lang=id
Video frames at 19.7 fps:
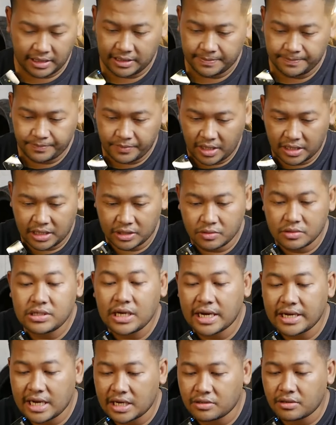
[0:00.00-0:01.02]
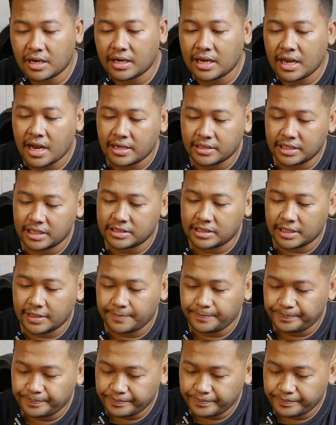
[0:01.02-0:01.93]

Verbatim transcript: ini ada tulisannya soalnya cek cek